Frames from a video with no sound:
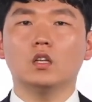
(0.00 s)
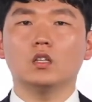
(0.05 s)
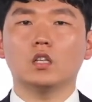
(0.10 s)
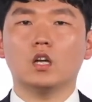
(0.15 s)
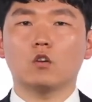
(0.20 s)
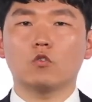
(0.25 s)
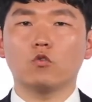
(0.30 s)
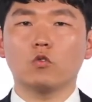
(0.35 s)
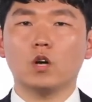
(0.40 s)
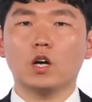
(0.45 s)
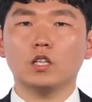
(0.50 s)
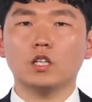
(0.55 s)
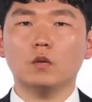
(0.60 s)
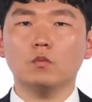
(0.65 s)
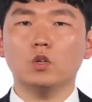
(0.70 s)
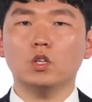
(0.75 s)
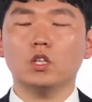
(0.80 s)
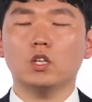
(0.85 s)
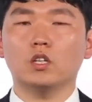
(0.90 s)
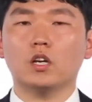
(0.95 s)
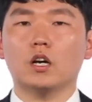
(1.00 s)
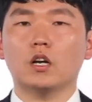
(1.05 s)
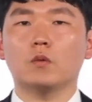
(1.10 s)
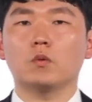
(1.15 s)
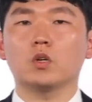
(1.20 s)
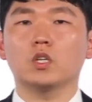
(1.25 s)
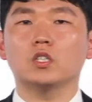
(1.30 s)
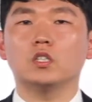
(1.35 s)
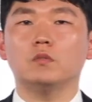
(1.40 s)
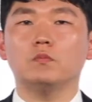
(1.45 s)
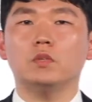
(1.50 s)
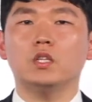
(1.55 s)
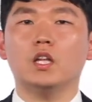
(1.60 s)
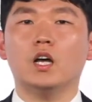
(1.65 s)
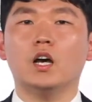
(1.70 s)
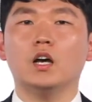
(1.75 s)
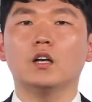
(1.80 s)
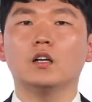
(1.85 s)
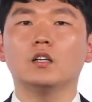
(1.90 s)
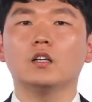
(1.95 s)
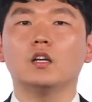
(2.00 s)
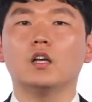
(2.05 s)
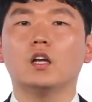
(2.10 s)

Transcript: 자, 국가사무에 대해 알아보겠습니다.